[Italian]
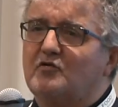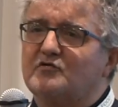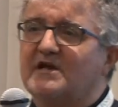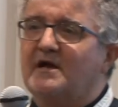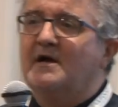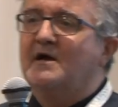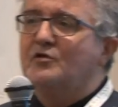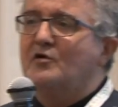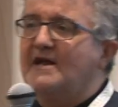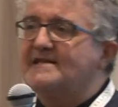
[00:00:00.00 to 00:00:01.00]
cose
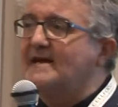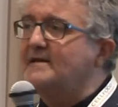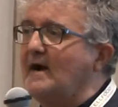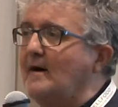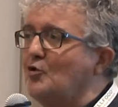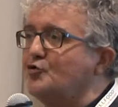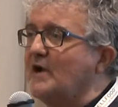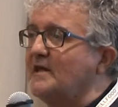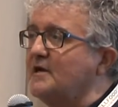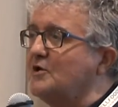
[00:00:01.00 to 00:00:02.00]
noi le insegniamo
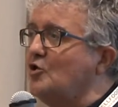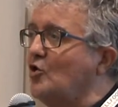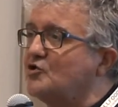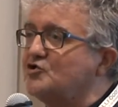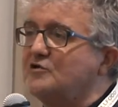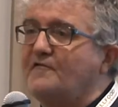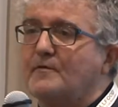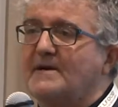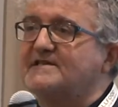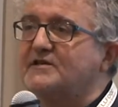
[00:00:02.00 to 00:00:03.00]
durante il corso di
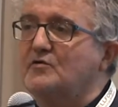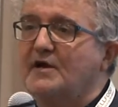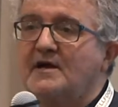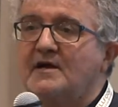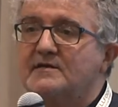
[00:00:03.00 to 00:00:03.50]
formazione